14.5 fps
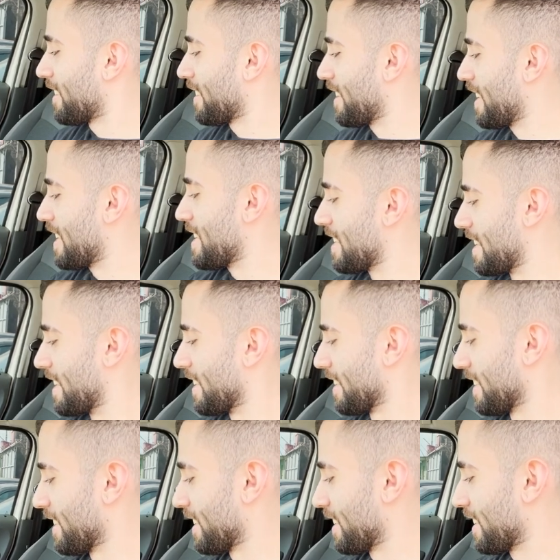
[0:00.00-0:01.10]
E aí? Acho que
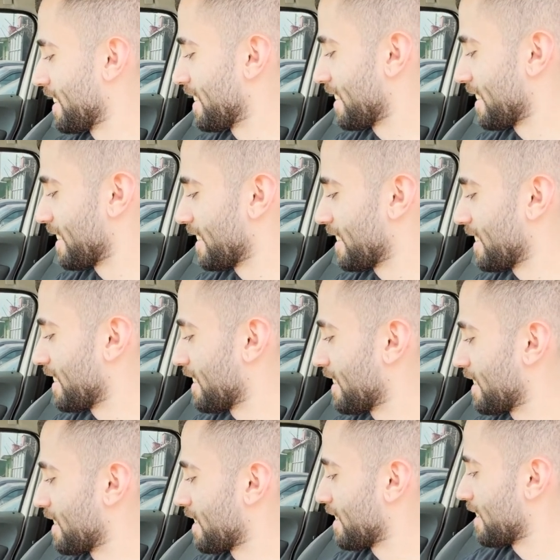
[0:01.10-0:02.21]
é a porta que tá aberta, hein?
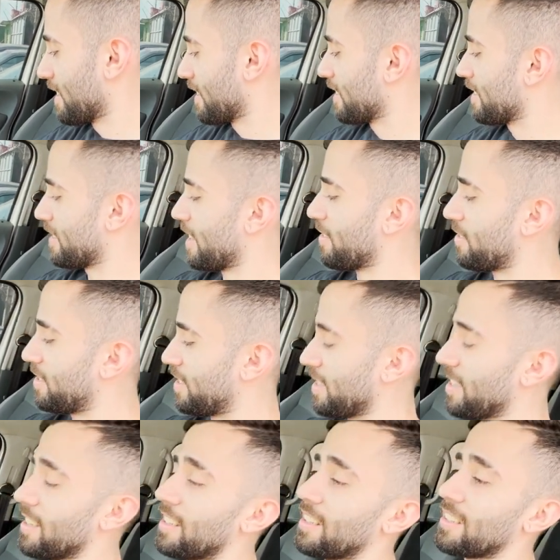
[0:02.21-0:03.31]
Deve
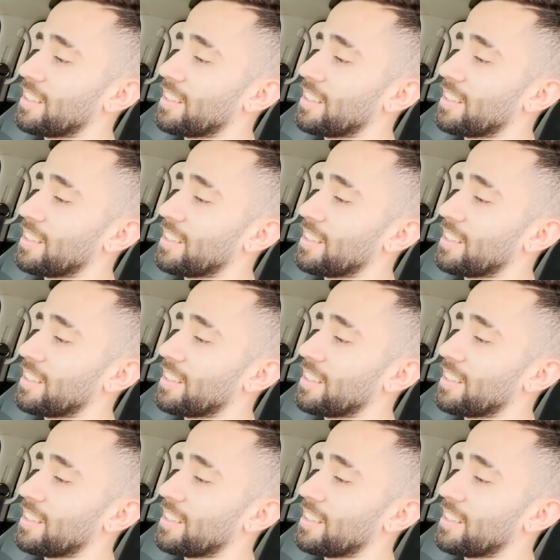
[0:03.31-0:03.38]
ser.